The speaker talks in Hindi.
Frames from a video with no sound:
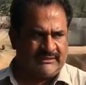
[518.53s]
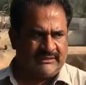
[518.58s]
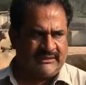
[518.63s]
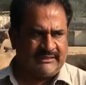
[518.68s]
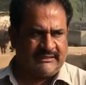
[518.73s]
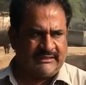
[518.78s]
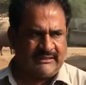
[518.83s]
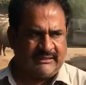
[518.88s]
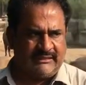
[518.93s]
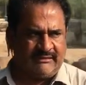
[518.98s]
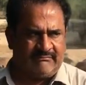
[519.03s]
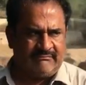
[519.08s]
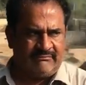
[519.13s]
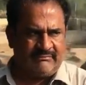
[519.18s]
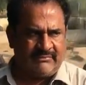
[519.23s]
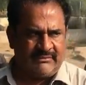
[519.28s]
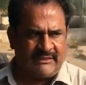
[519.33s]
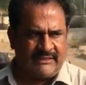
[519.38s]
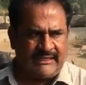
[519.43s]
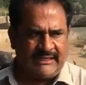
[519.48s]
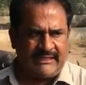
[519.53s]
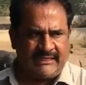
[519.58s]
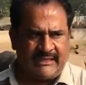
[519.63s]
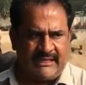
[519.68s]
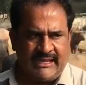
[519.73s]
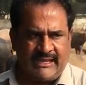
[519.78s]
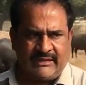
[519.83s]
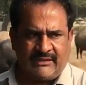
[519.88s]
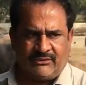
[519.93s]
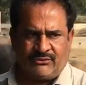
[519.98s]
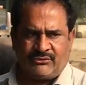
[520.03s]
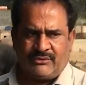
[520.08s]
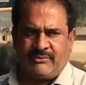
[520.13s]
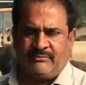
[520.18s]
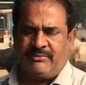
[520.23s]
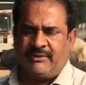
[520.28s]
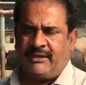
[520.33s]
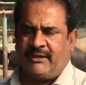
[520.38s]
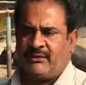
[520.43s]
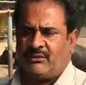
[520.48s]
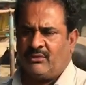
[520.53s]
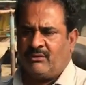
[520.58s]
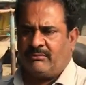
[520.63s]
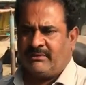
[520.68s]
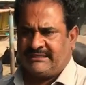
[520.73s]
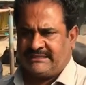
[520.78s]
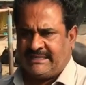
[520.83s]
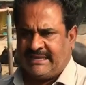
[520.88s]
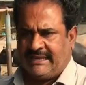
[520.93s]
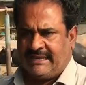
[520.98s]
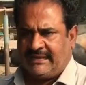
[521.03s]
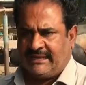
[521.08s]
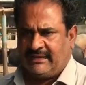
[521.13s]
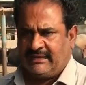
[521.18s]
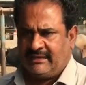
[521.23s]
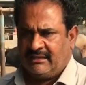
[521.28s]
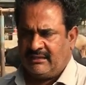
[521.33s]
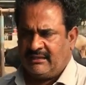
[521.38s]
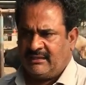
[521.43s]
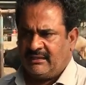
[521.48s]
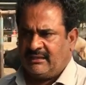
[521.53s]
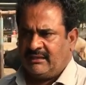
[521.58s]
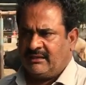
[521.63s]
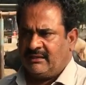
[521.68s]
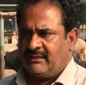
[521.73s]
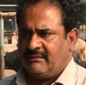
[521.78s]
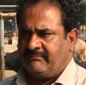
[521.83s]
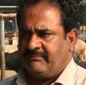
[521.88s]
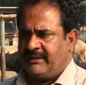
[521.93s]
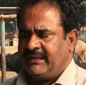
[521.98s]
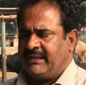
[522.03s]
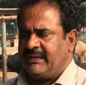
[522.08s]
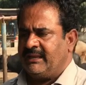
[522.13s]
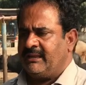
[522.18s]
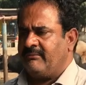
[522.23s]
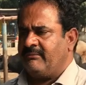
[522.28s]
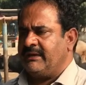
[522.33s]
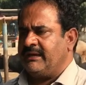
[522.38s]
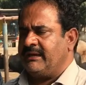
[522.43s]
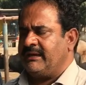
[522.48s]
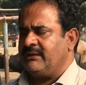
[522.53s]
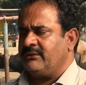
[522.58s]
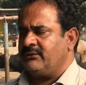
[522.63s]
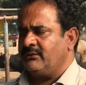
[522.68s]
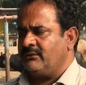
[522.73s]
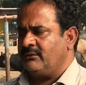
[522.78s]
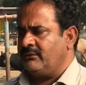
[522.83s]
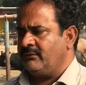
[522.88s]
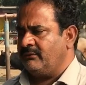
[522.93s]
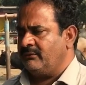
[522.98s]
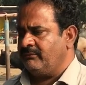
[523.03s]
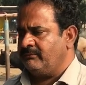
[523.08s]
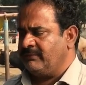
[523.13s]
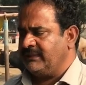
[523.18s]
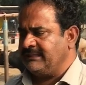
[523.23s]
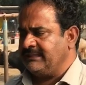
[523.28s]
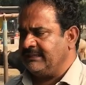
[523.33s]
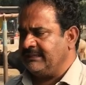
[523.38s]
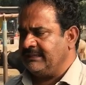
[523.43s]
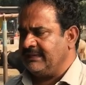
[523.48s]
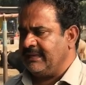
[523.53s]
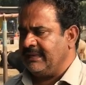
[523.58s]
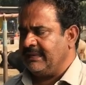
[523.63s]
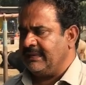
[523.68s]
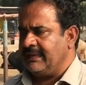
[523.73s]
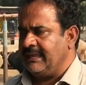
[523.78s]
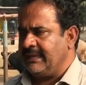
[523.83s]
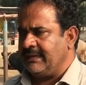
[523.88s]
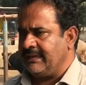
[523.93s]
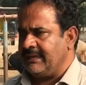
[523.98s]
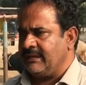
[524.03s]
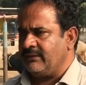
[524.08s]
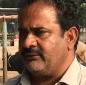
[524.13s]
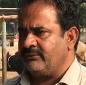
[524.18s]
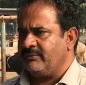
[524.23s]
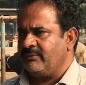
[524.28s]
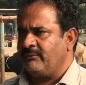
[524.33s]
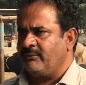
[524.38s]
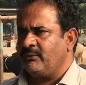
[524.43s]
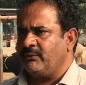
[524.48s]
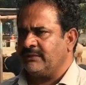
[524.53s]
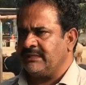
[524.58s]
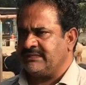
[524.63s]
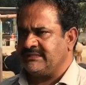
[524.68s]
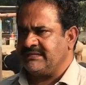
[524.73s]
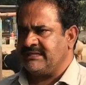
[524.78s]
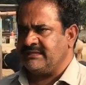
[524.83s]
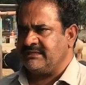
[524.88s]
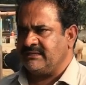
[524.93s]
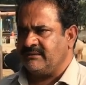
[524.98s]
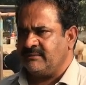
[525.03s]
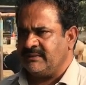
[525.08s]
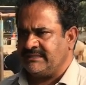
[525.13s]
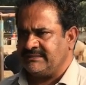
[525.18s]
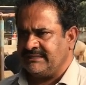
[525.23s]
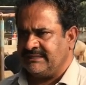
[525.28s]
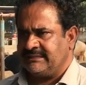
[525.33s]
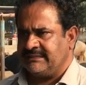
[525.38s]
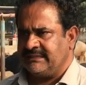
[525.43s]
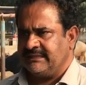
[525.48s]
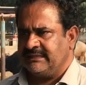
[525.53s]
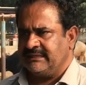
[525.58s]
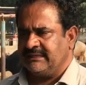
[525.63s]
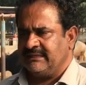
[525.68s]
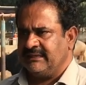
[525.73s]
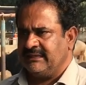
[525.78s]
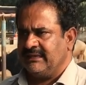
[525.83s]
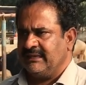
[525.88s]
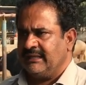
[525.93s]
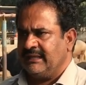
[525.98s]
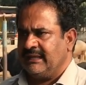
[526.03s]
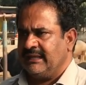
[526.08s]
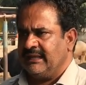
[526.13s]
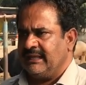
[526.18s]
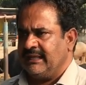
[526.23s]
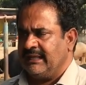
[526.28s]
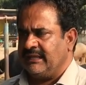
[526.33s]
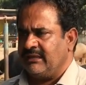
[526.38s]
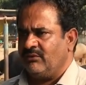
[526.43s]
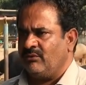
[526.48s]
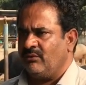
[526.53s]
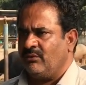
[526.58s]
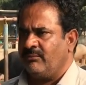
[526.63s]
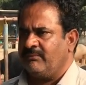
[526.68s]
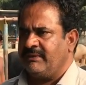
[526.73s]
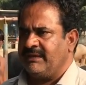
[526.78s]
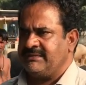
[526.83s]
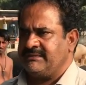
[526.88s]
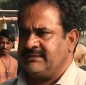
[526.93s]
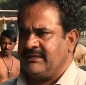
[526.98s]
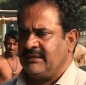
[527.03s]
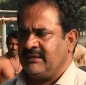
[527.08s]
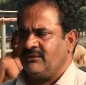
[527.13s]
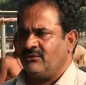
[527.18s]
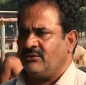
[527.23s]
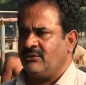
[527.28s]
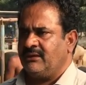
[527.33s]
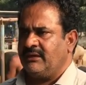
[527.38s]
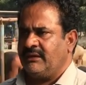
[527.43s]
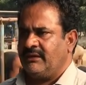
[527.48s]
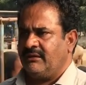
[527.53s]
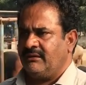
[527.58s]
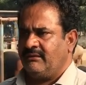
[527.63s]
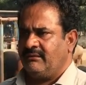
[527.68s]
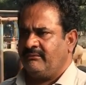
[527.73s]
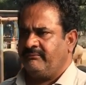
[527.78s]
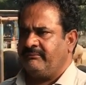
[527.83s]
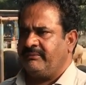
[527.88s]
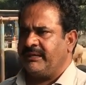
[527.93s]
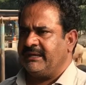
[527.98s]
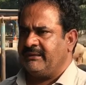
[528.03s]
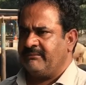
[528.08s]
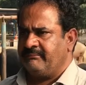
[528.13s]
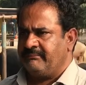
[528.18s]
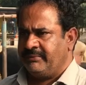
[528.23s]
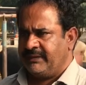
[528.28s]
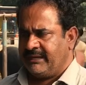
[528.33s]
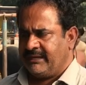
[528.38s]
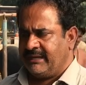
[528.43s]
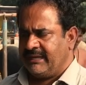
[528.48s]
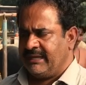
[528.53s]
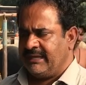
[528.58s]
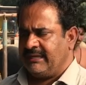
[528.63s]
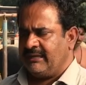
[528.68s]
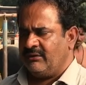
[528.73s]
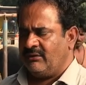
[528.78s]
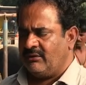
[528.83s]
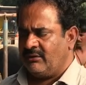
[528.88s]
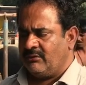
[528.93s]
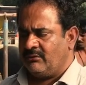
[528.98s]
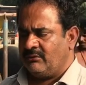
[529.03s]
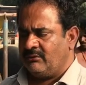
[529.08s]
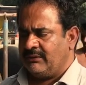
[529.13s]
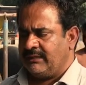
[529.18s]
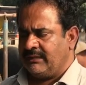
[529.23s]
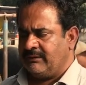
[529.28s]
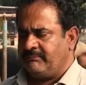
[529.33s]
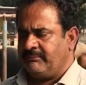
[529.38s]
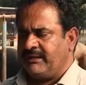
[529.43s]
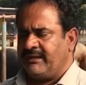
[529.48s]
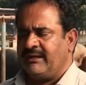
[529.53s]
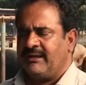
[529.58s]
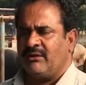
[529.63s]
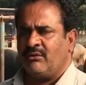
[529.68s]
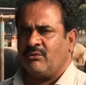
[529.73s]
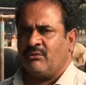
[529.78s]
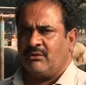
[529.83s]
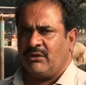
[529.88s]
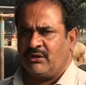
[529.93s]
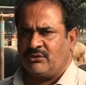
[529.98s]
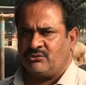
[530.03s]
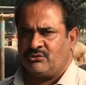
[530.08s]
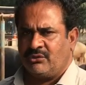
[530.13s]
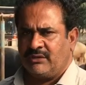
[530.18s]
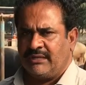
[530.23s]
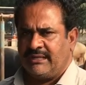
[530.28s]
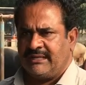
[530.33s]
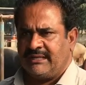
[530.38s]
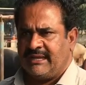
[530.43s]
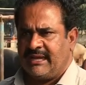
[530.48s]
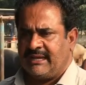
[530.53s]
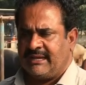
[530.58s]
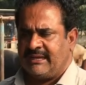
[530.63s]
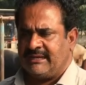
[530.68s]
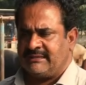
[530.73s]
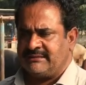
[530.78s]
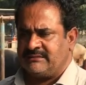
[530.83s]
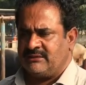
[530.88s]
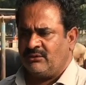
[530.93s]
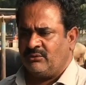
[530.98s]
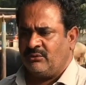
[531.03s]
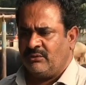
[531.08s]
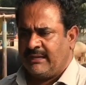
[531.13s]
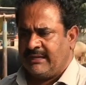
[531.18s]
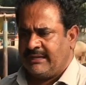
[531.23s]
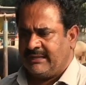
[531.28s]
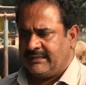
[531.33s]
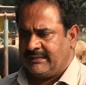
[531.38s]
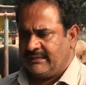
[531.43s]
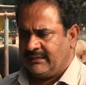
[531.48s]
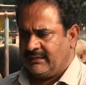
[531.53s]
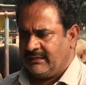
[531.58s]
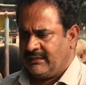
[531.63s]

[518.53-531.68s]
ने नहीं ये किया कि उसने ब्रीड को बचाया पहले हमारा जो बदीन का इलाका है उसमें बहुत अच्छी अच्छी भैंसें थी सही लेकिन वो भैंसें जो हैं बिक बिक गई और उनके ब्रीडर उन्होंने छोड़े नहीं आगे नस्ल हुआ नहीं नहीं